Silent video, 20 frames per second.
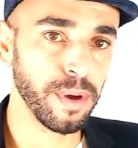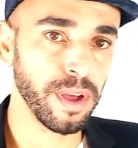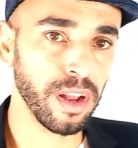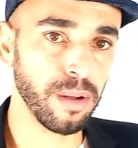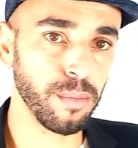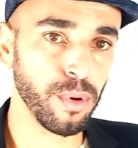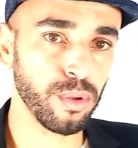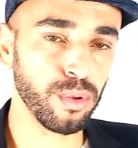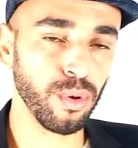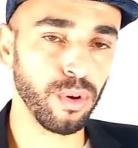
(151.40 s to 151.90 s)
على
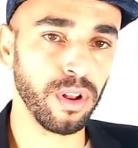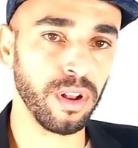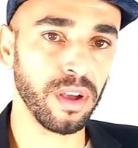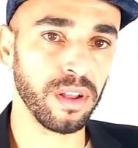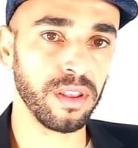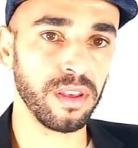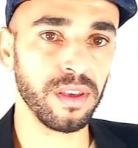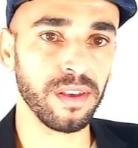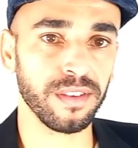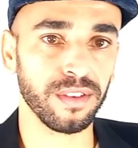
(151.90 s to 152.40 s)
الموضوع
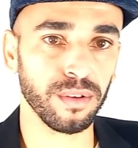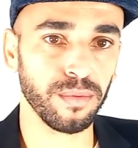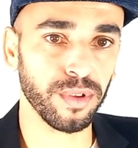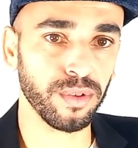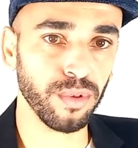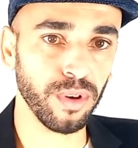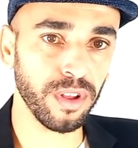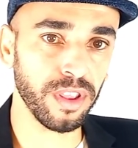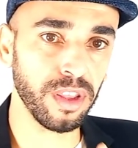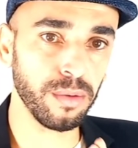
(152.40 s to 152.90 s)
الذي سوف
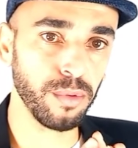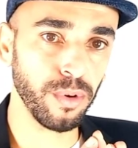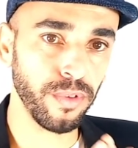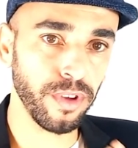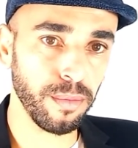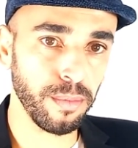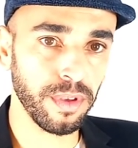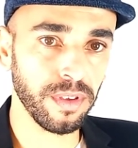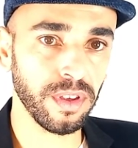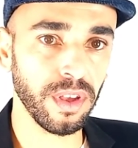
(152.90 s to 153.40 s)
تقدمه في
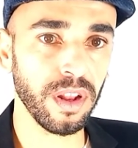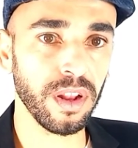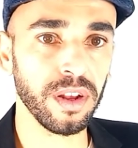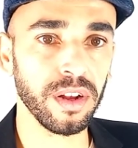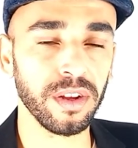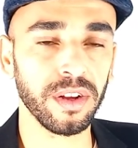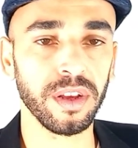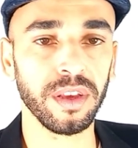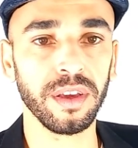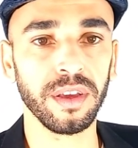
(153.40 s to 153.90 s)
المنزل
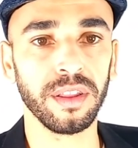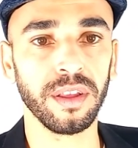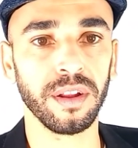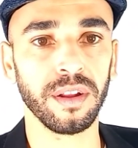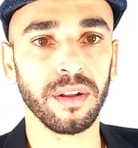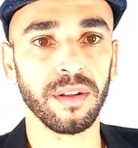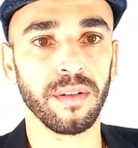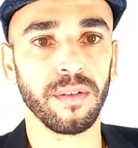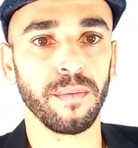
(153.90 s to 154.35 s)
جيدا